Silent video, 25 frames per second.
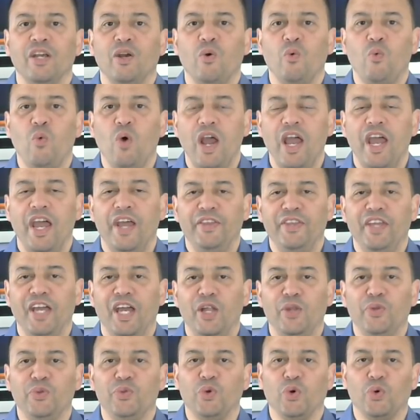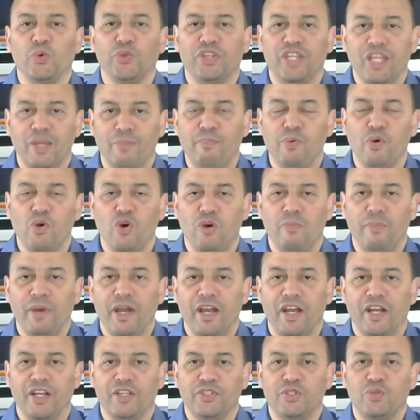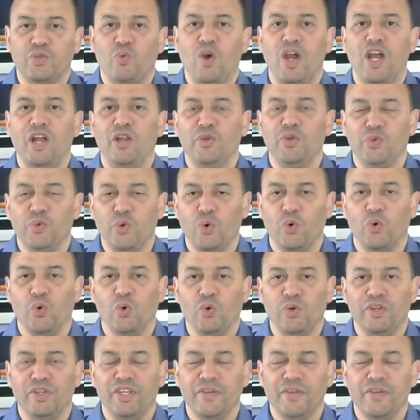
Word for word: واحد عنده ديبلومات وعنده